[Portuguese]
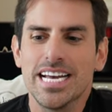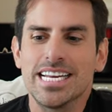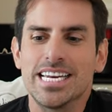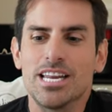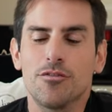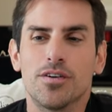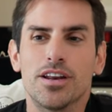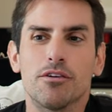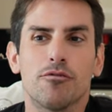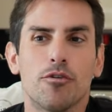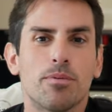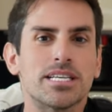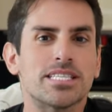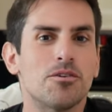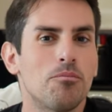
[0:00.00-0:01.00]
Daí eu falei, eu vou
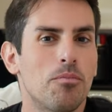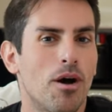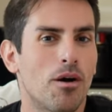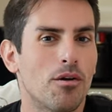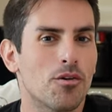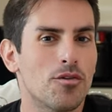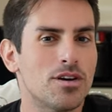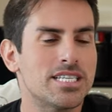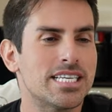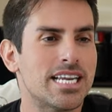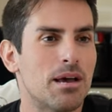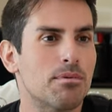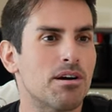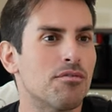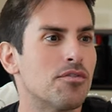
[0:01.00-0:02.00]
para São Paulo. Eu conheci na
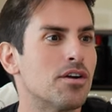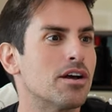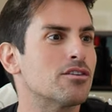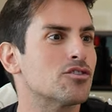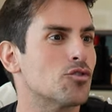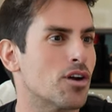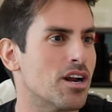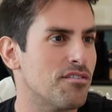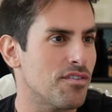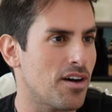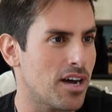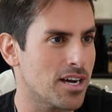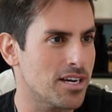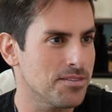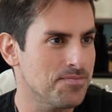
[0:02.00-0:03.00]
época a Franks
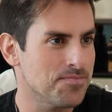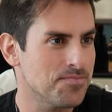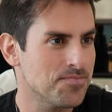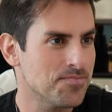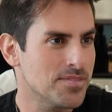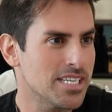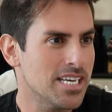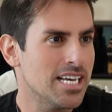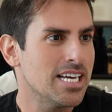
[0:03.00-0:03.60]
Cornavaca. Que